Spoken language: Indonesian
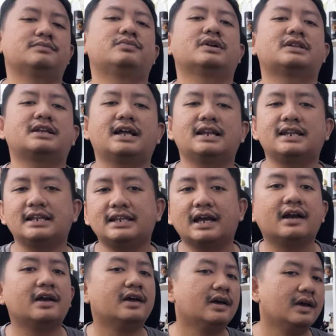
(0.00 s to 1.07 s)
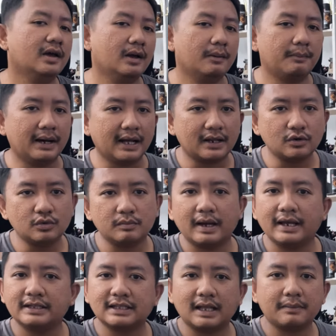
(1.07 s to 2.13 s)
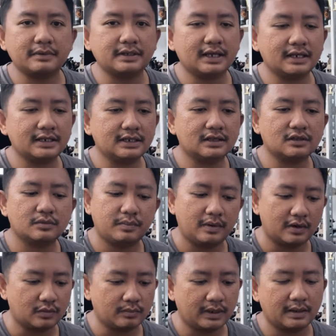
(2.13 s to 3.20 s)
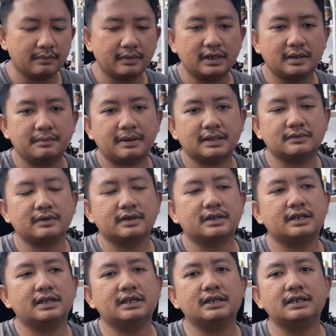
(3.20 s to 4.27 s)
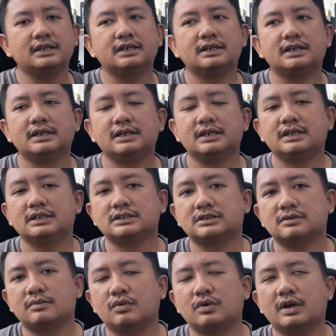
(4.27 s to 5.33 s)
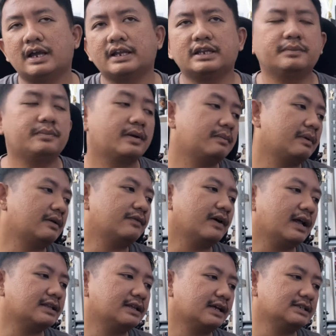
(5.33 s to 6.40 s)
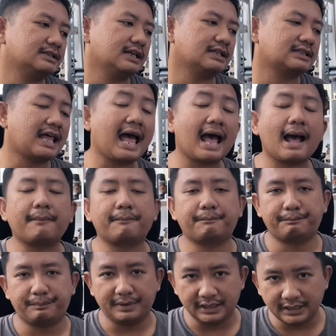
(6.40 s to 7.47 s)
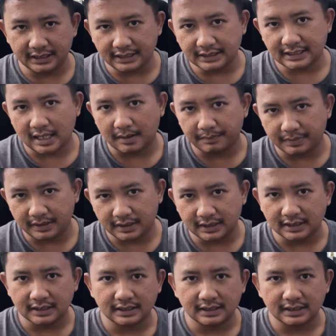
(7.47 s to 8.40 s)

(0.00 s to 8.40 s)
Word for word: buat kalian yang baru main Tamiya nih atau baru main Mini 4WD. Semoga ini bermanfaat ya guys ya. Tapi ini tapi nih